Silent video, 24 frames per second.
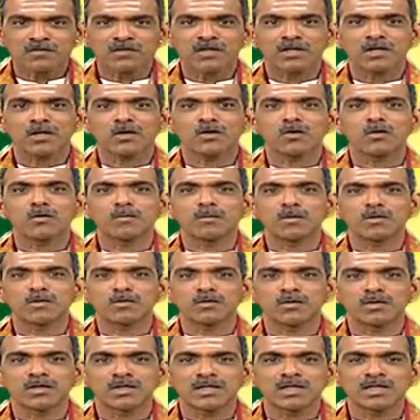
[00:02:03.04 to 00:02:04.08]
ఇళ్లలో
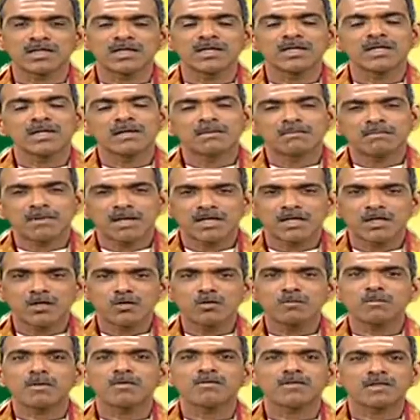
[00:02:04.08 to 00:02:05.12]
పడుతుంది మన
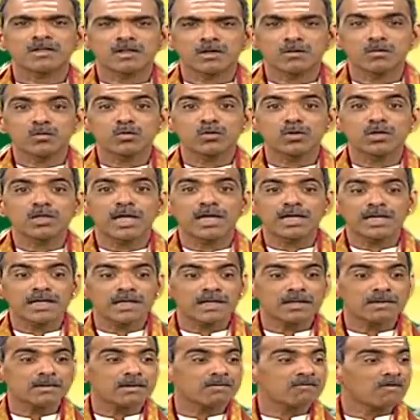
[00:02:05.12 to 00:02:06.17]
ఇల్లు పవిత్రమవుతుంది
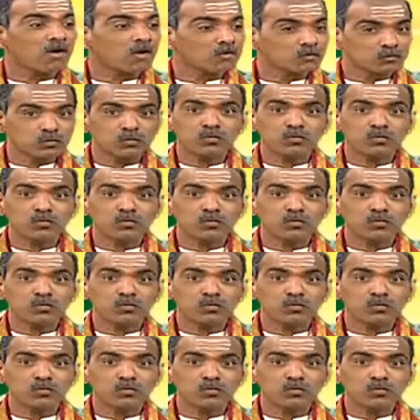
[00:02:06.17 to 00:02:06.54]
అనేక వాస్తు